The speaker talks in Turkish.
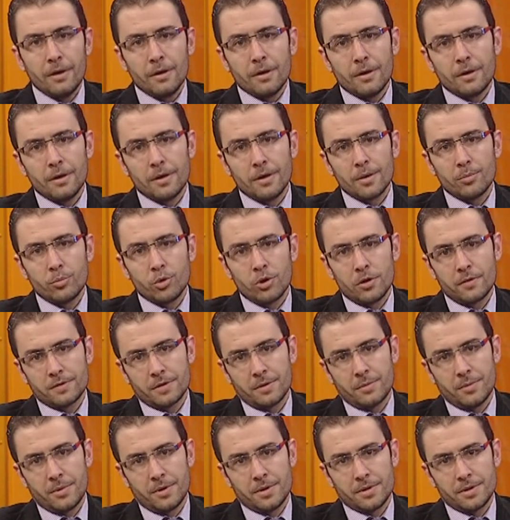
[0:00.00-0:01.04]
Ee, bu
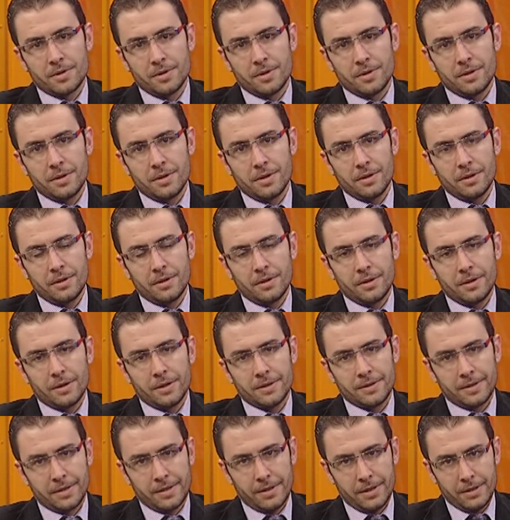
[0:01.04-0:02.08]
hafta Marjede e,
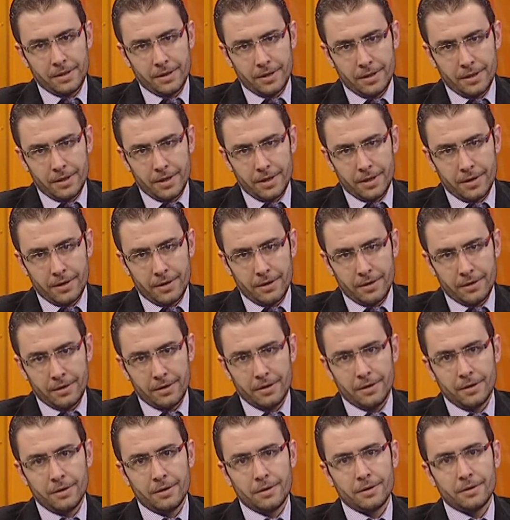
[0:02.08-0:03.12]
Adegedil
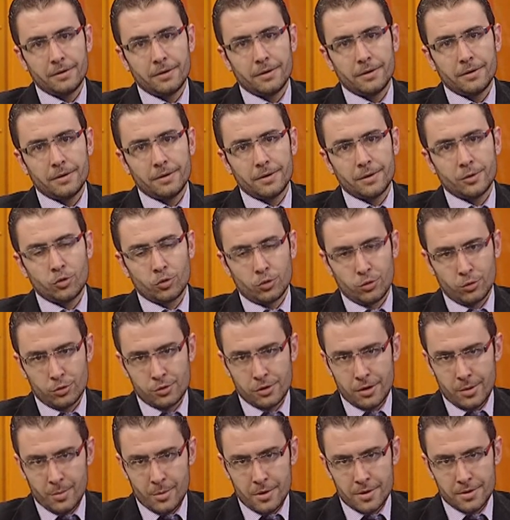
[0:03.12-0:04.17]
Derneği'ni, e,
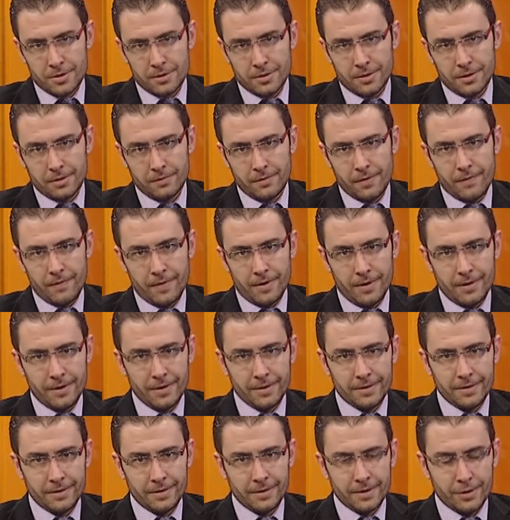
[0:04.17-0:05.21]
kuruluş amaçlarını ve
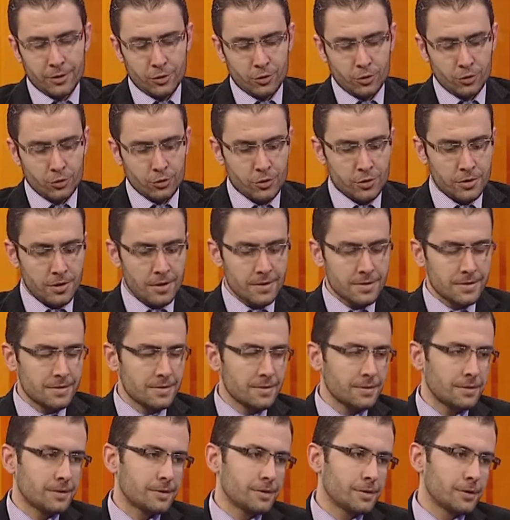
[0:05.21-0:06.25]
faaliyetlerini
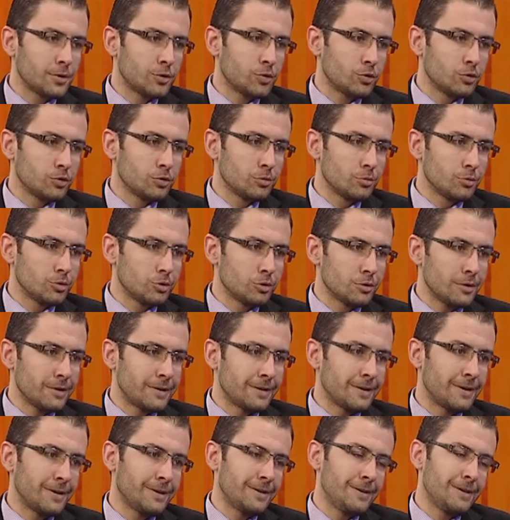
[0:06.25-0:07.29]
konuşacağız. E, konuğumuz
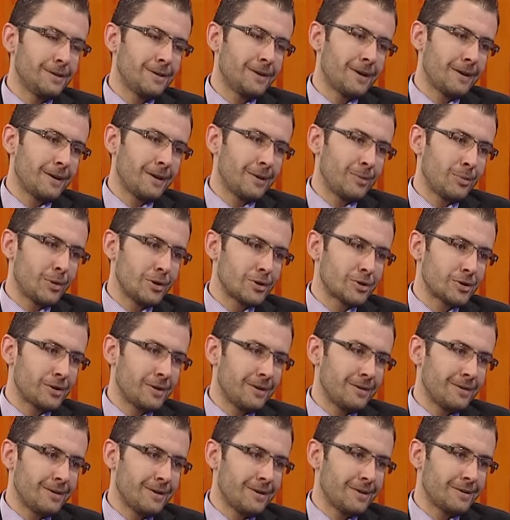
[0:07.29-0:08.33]
Adegedil Derneği Başkan
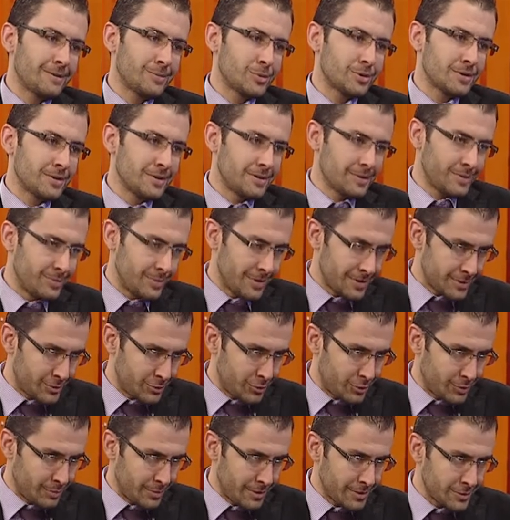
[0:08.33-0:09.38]
Yardımcısı Yılmaz
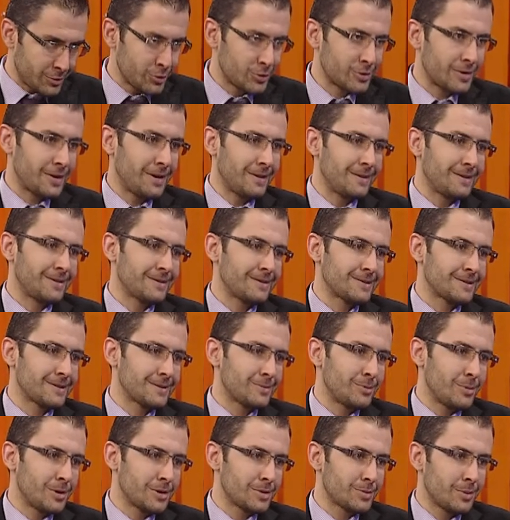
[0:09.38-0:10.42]
Dönmez. Hoş geldiniz
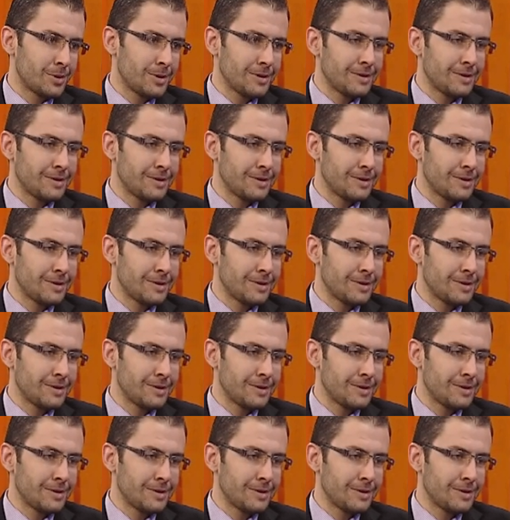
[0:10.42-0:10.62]
Yılmaz Hoş Bey.